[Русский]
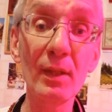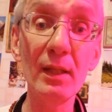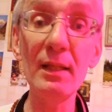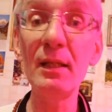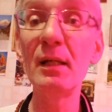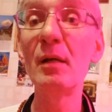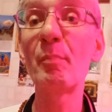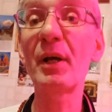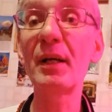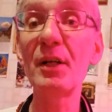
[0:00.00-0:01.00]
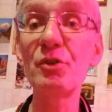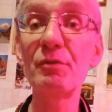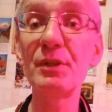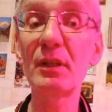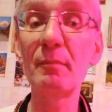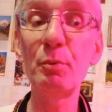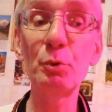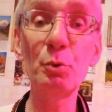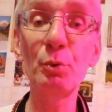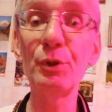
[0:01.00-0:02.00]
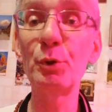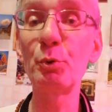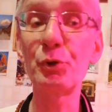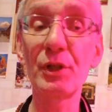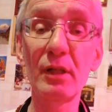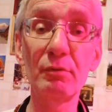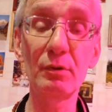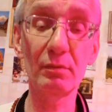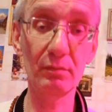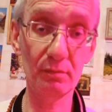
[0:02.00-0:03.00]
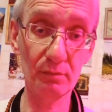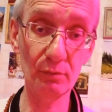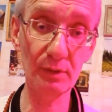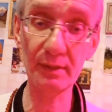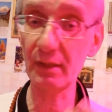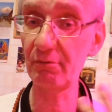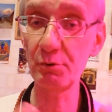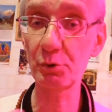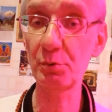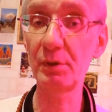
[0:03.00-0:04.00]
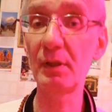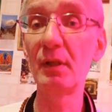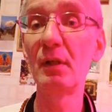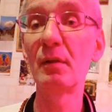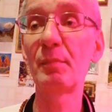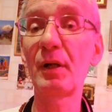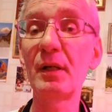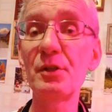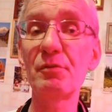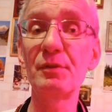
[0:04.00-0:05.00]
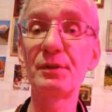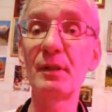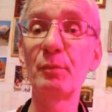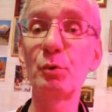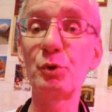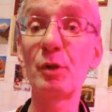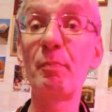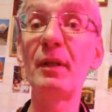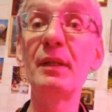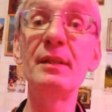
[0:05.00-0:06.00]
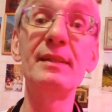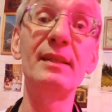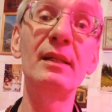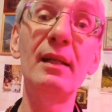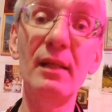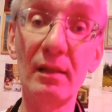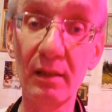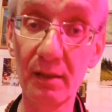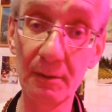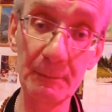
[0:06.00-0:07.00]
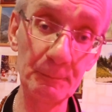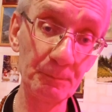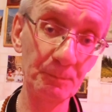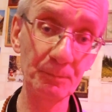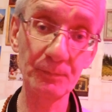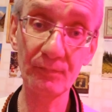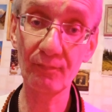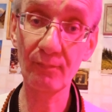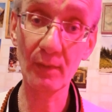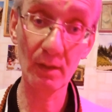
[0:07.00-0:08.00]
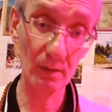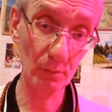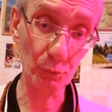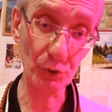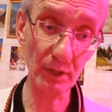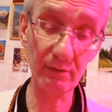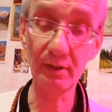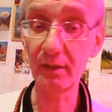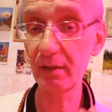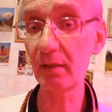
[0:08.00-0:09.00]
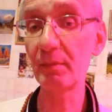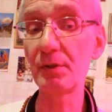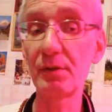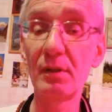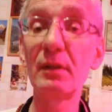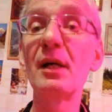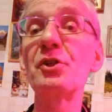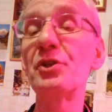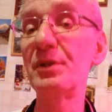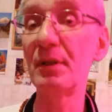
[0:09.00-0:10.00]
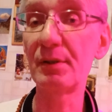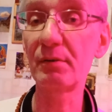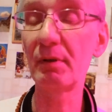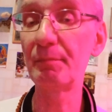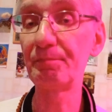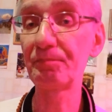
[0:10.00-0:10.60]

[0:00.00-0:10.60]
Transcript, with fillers: или прокачивать акупунктурные точки, как вот, ну, я так вижу, что это прокачивается там точка полынной сигаретой у человека. И там, значит, долгожительство,